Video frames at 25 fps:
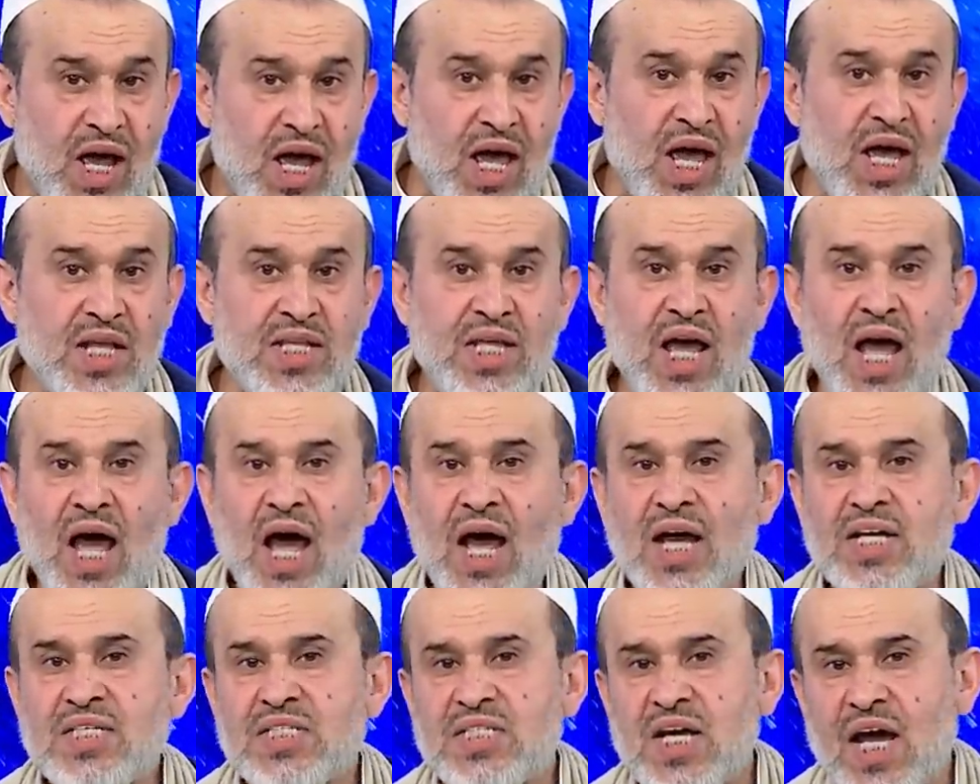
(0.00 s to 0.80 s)
قد
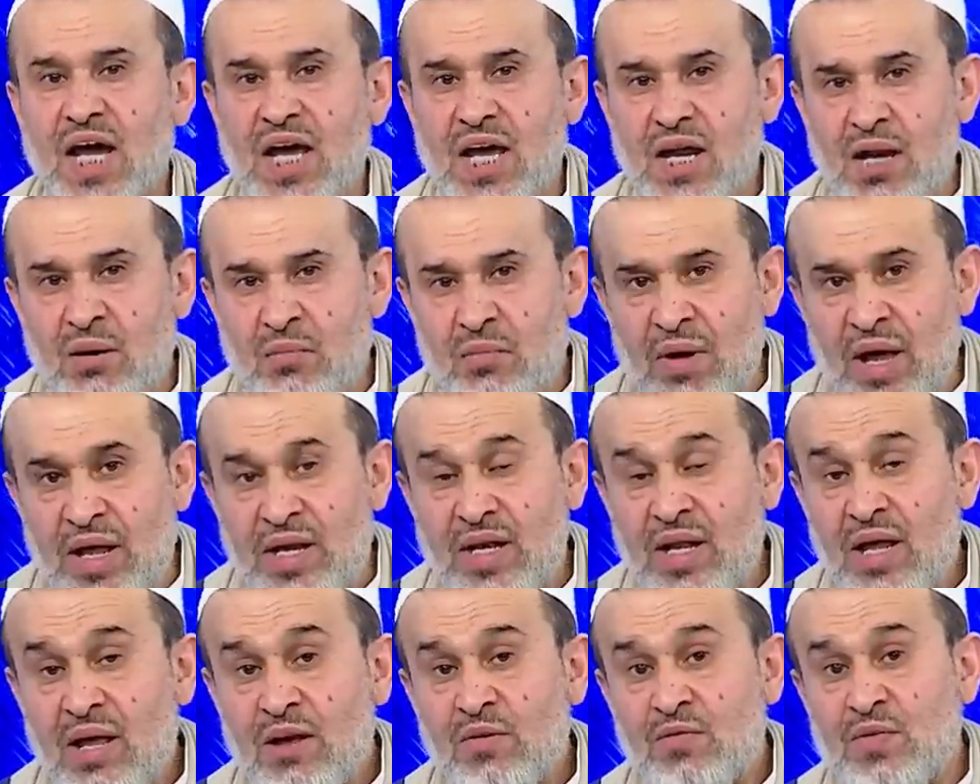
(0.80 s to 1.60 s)
حاز
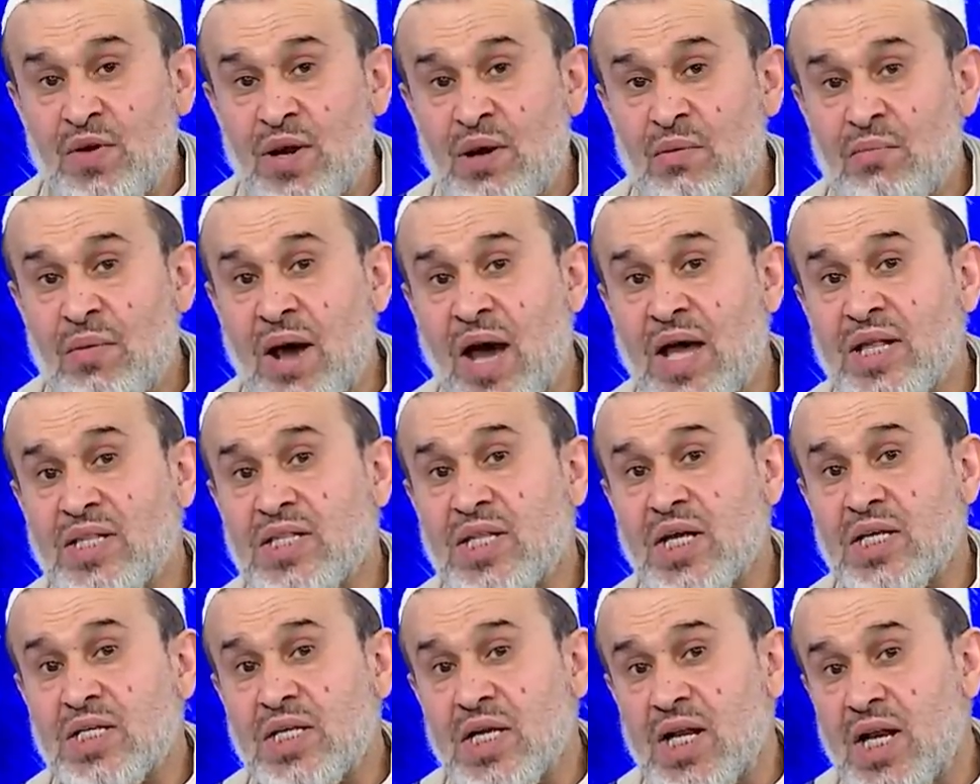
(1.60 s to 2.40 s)
علما في
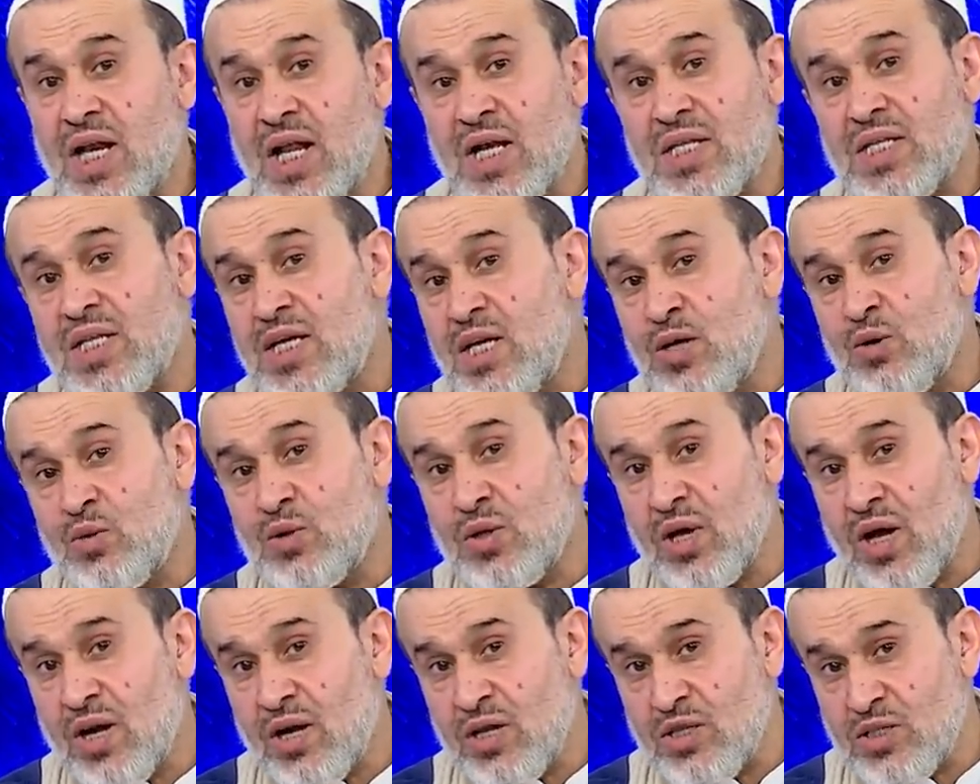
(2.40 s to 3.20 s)
المادة التي
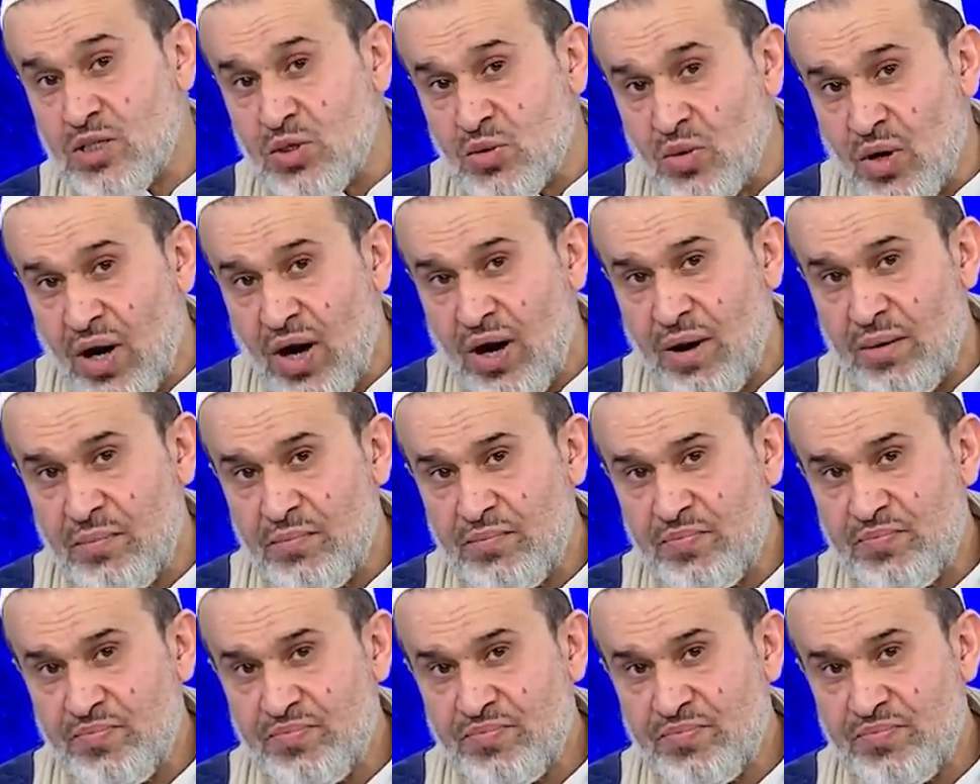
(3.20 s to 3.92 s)
يدرسها